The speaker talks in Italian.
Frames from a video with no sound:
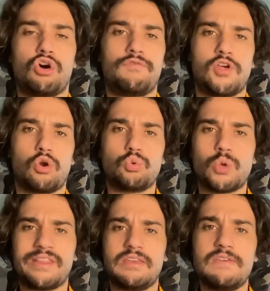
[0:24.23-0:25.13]
ovvero
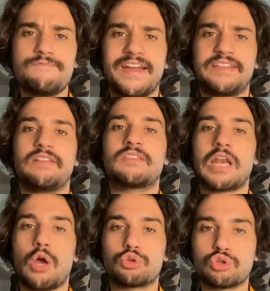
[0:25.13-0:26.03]
lunedì
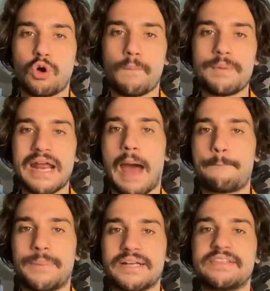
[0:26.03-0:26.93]
23 ottobre, a
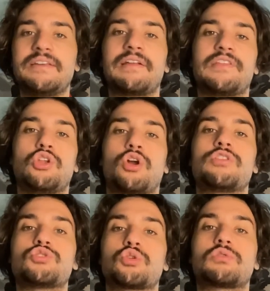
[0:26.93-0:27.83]
partire dalle ore
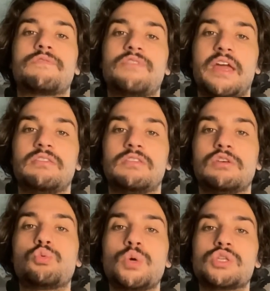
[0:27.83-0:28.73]

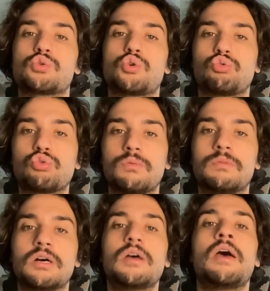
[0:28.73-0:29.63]
18.20 qui su
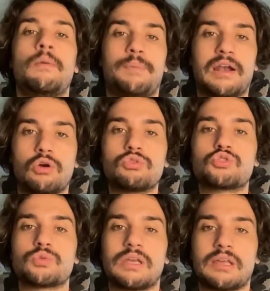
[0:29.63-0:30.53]
YouTube per la
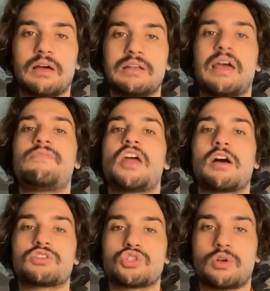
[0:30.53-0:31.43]
consueta live
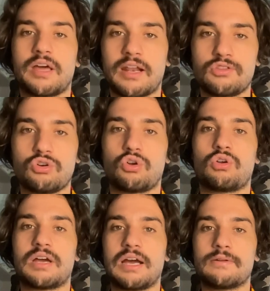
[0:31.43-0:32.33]
reaction e
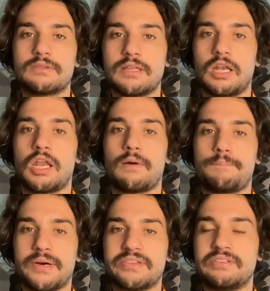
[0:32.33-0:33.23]
radiocronaca della
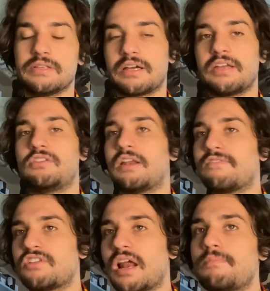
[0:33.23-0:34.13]
partita. Che dire,
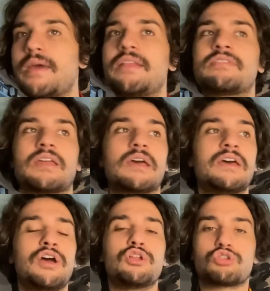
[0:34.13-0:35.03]
finalmente
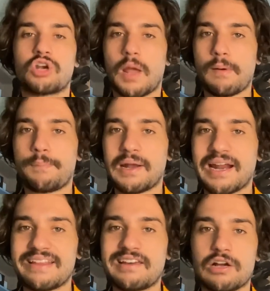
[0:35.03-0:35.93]
torniamo a
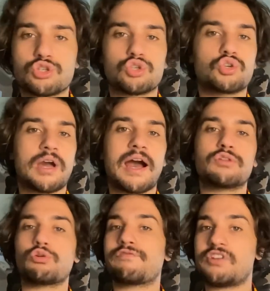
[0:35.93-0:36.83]
parlare di calcio
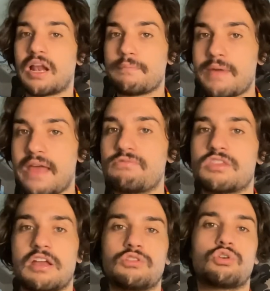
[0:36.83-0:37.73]
giocato,
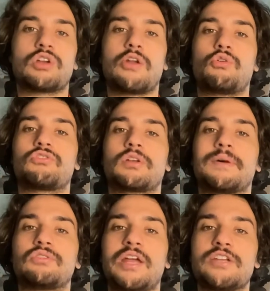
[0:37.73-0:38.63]
finalmente ritorna il nostro
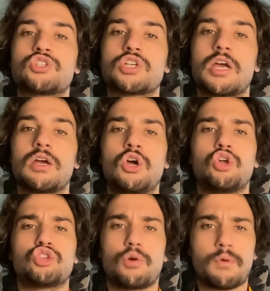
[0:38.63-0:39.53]
amato Lecce,
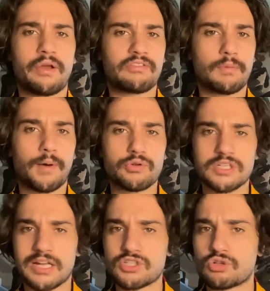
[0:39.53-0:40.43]
dopo questa
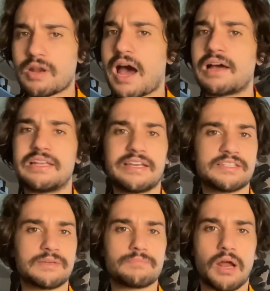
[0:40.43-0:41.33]
pausa nazionale che
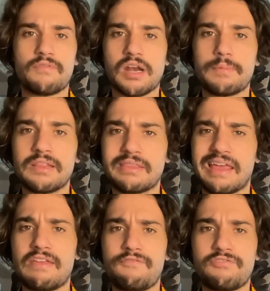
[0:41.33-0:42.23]
sembrava veramente
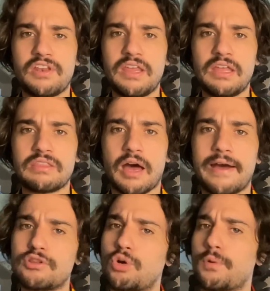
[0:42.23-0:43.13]
infinita
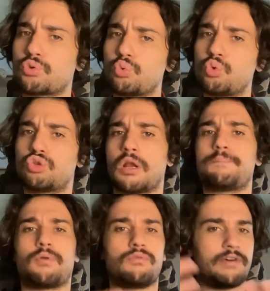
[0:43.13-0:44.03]
e dopo tutto il
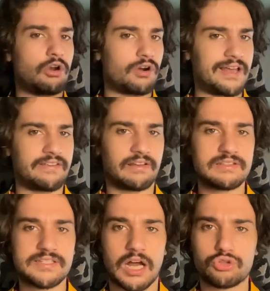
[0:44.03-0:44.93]
polverone che si è
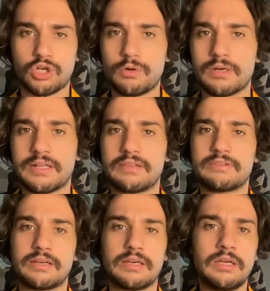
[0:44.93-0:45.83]
alzato
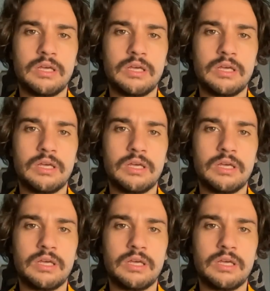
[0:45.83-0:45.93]
riguardante